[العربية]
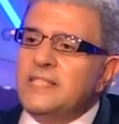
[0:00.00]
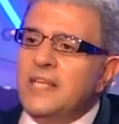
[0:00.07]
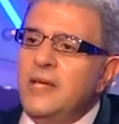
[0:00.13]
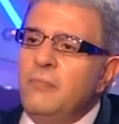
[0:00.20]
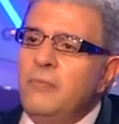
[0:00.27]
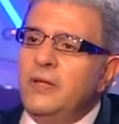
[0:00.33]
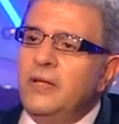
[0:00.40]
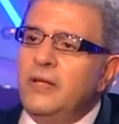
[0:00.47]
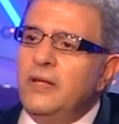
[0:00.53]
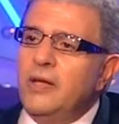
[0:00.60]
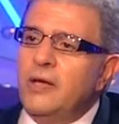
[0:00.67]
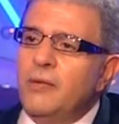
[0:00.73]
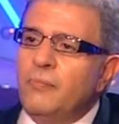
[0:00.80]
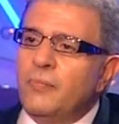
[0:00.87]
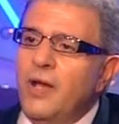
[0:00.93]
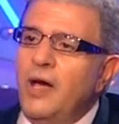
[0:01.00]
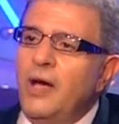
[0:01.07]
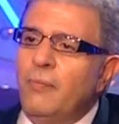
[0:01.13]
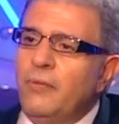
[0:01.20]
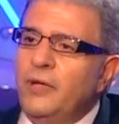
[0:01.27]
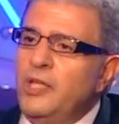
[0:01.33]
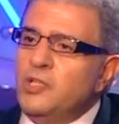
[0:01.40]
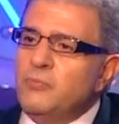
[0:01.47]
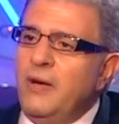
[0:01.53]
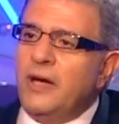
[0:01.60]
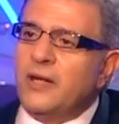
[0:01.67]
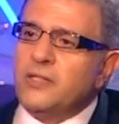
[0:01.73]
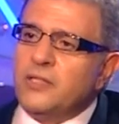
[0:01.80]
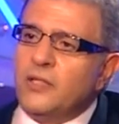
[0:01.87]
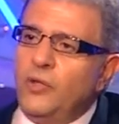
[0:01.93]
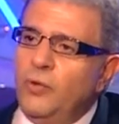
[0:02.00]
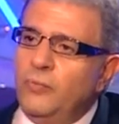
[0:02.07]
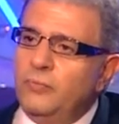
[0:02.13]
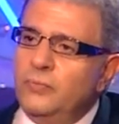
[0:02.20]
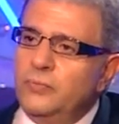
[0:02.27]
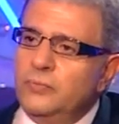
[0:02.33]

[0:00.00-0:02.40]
عايز ايه من امراه بيعيش معاها قصه حب